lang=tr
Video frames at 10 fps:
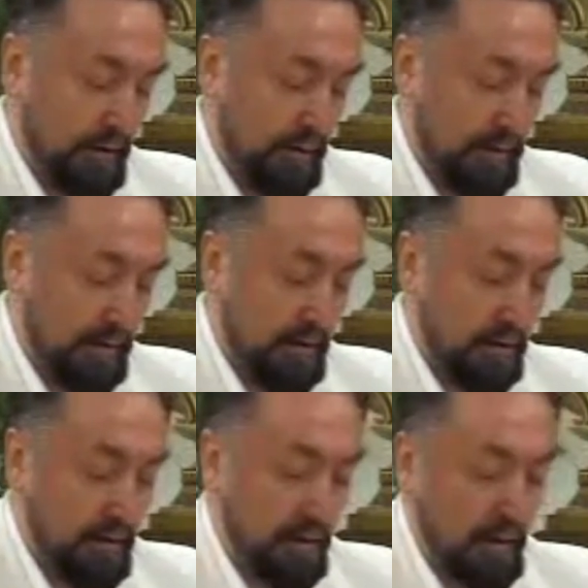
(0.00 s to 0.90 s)
kimsedir.
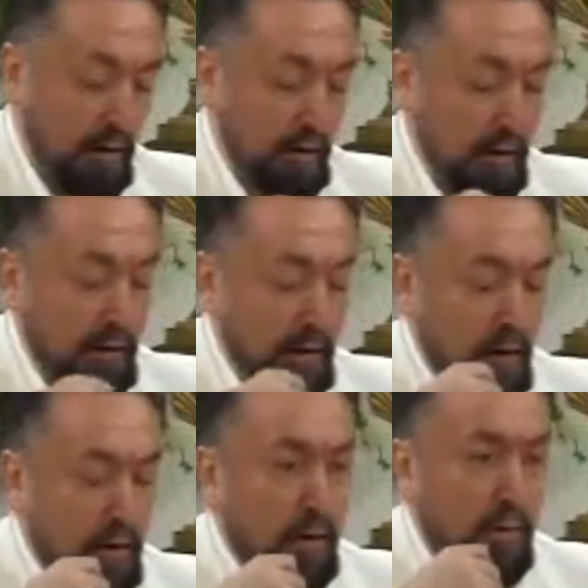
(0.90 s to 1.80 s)

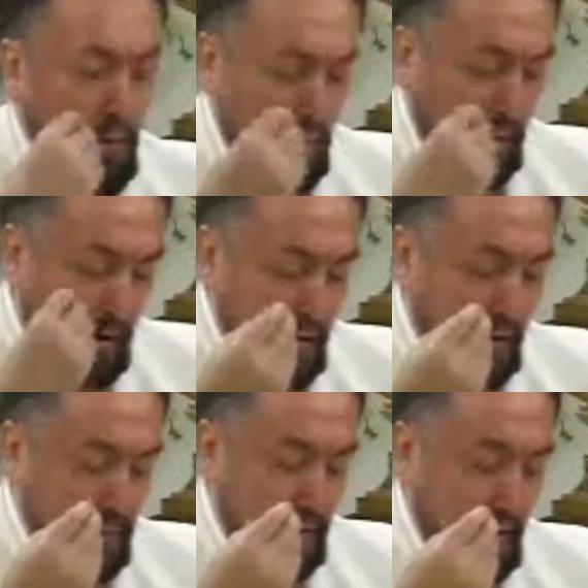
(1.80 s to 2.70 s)
O
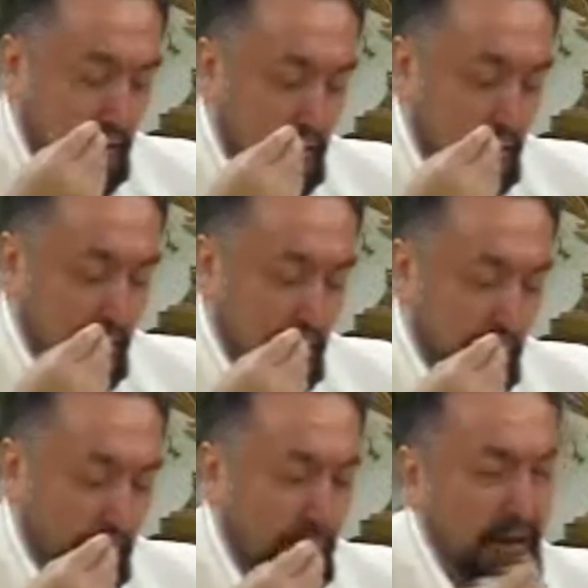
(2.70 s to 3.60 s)
Arapçayı
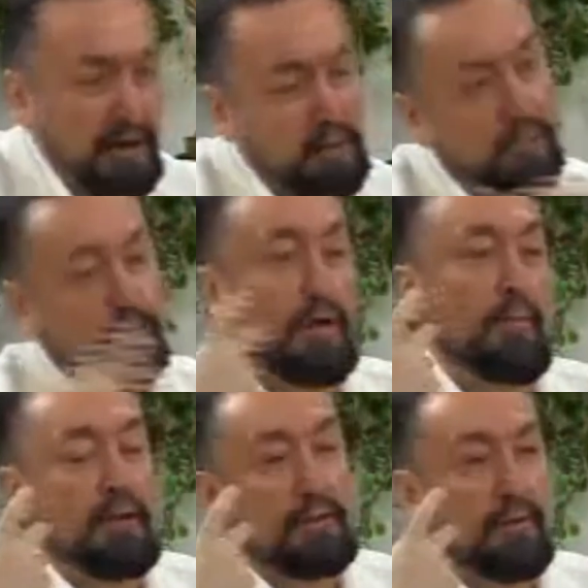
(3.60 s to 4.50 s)
pek iyi
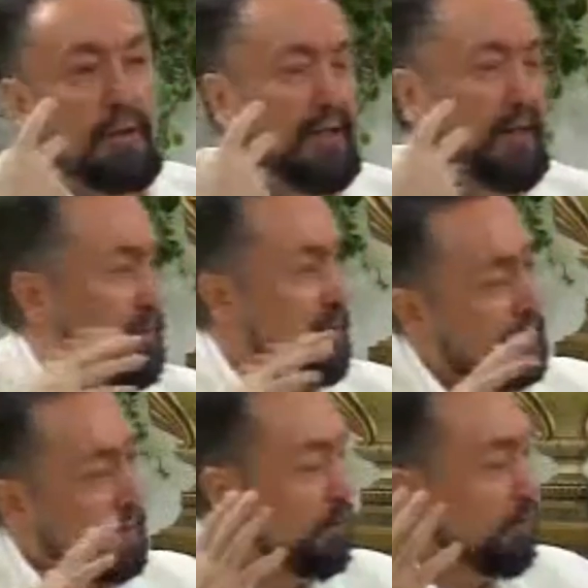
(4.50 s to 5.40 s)
konuşamaz diyor. Yani Arapça
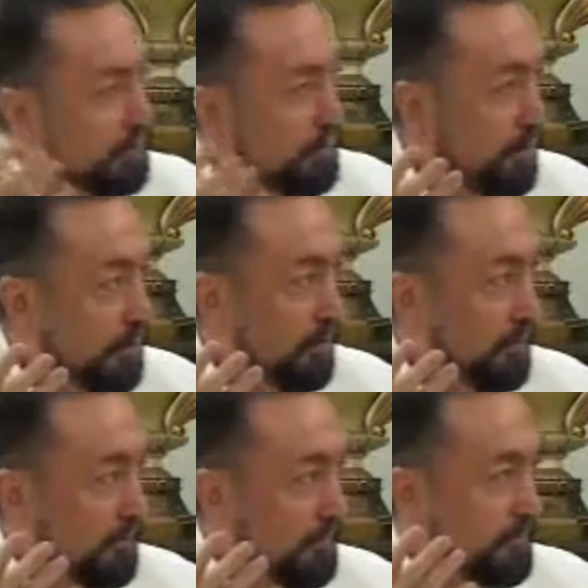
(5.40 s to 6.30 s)
bilgisi yoktur diyor.
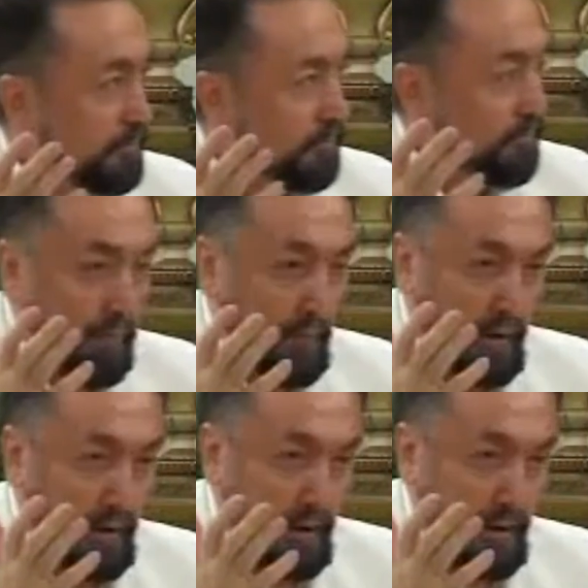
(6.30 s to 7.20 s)
Evet.
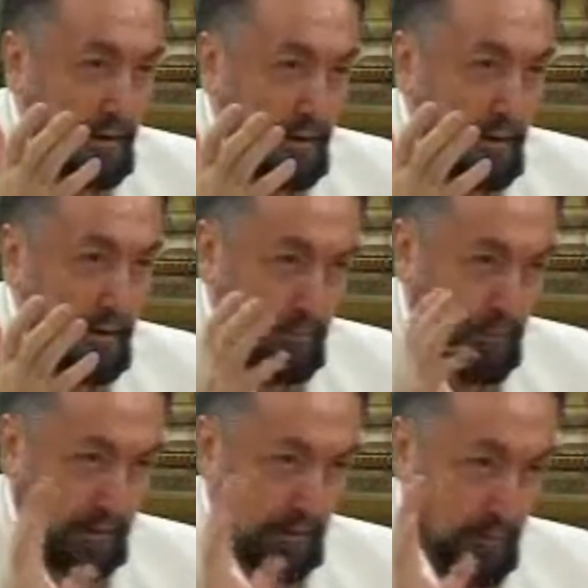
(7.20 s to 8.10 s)
İnşallah.
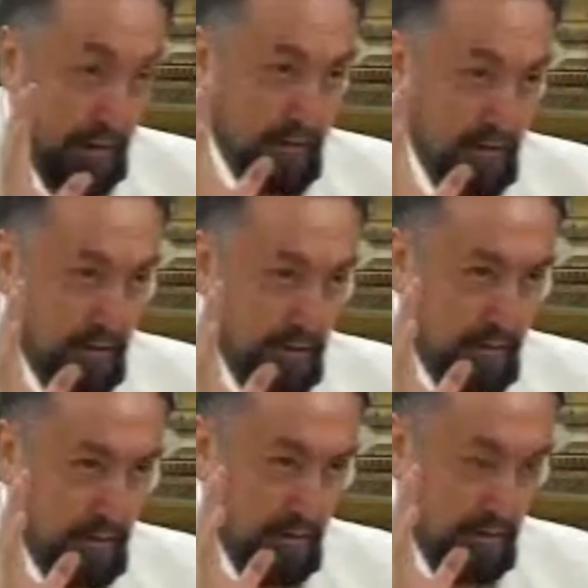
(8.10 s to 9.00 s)
Bakın Mehdi için.
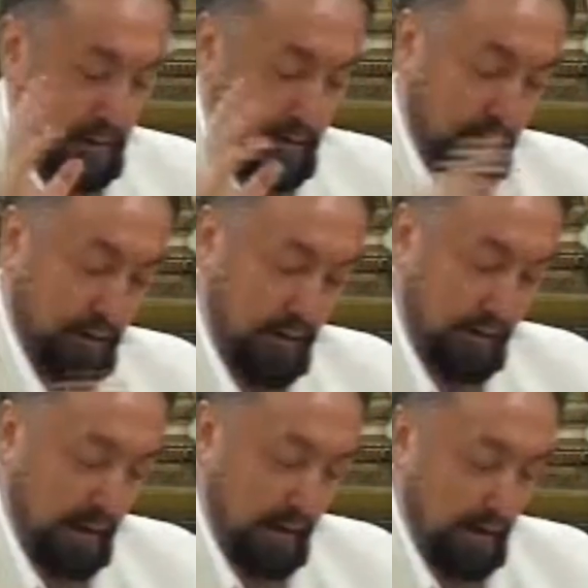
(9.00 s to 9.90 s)
Evet.
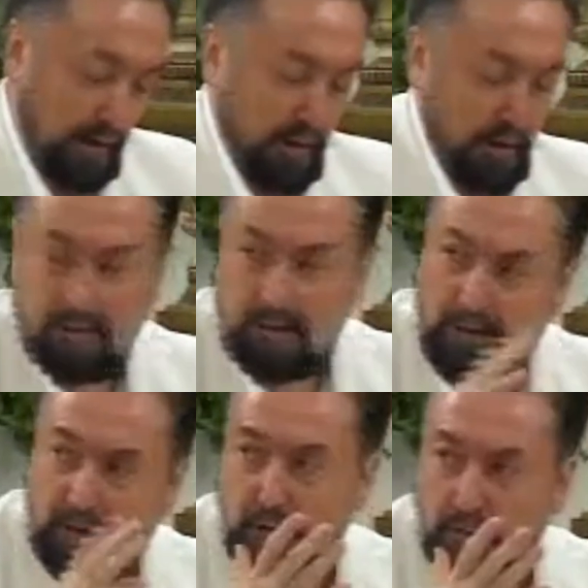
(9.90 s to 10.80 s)
O Arapçayı
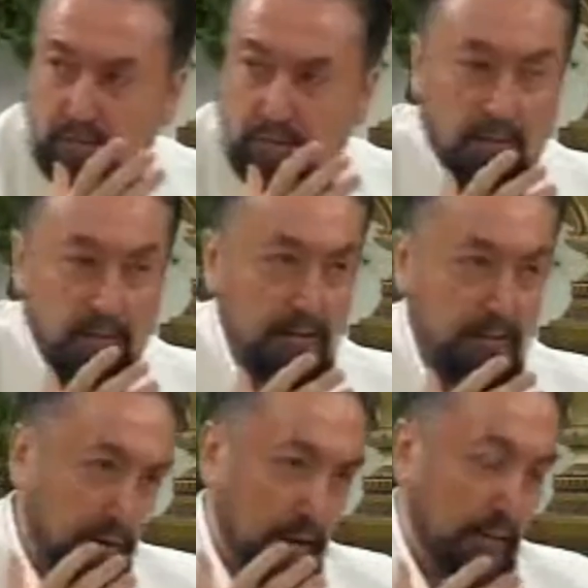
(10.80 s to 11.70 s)
pek iyi konuşamaz. Bu
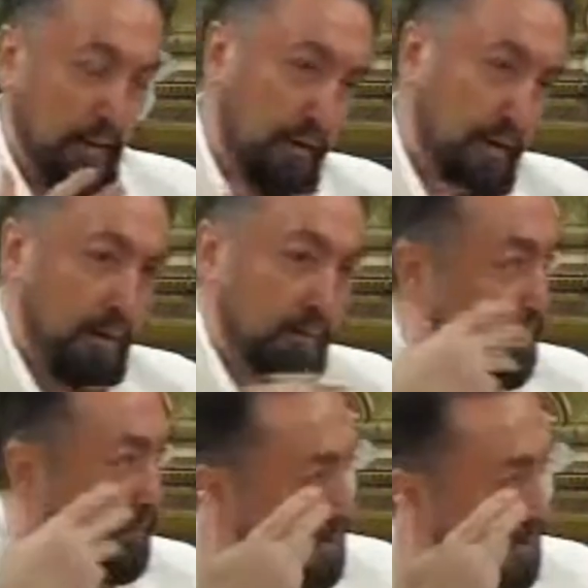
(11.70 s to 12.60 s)
ne demektir? Arapça
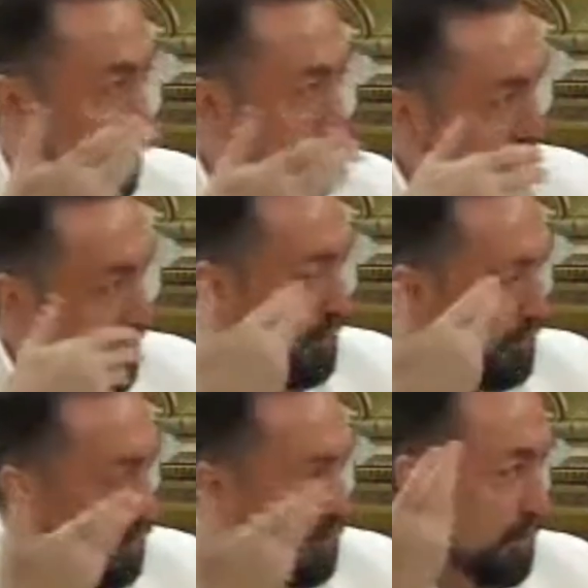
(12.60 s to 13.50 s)
bilgisi
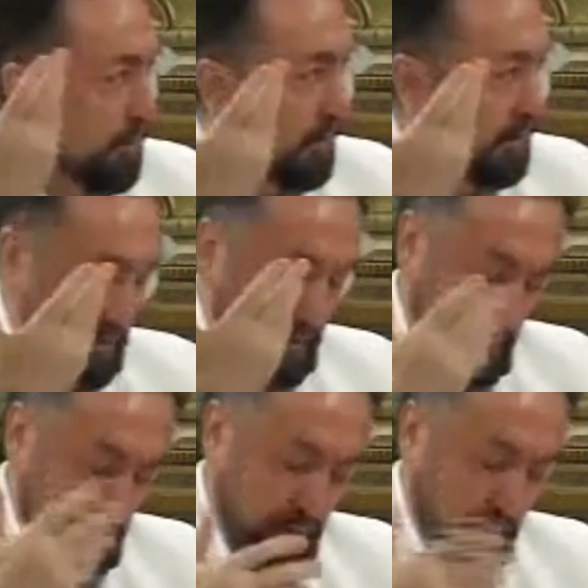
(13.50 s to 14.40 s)
yok gibi. Evet.
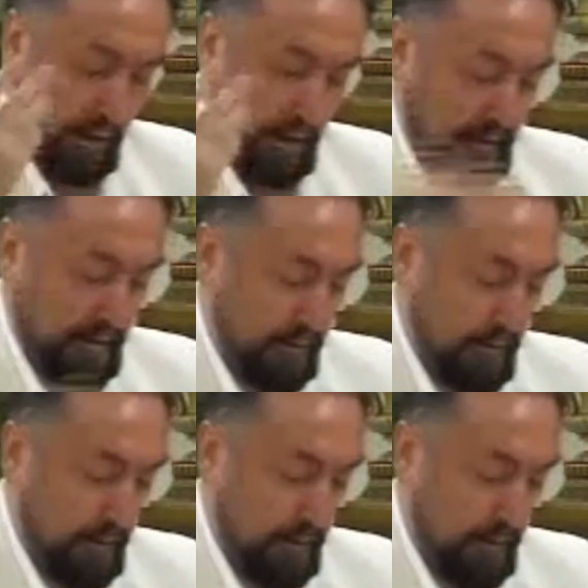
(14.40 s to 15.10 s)
Çok az.